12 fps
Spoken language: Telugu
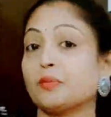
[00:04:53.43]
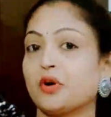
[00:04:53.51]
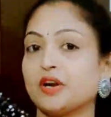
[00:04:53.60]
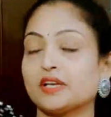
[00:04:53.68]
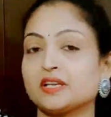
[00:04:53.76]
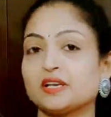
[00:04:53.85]

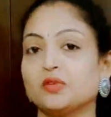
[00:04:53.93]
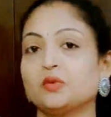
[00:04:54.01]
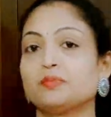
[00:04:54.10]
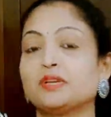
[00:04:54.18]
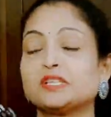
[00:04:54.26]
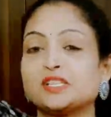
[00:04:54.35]
ప్రోడక్ట్ అనేది
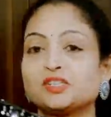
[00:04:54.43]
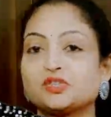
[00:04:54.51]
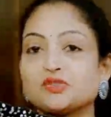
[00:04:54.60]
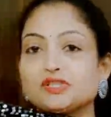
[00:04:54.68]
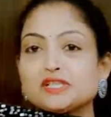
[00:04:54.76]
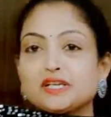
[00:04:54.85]
ఓపెన్ చేసి
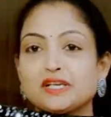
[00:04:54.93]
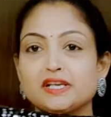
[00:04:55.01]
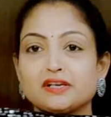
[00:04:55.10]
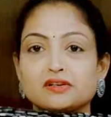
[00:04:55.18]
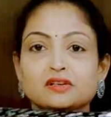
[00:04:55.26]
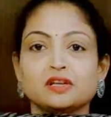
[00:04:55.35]
చూపించండి
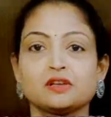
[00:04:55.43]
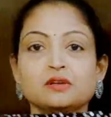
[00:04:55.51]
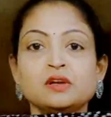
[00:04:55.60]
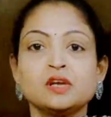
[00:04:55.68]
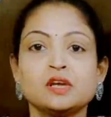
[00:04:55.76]
అంటున్నారు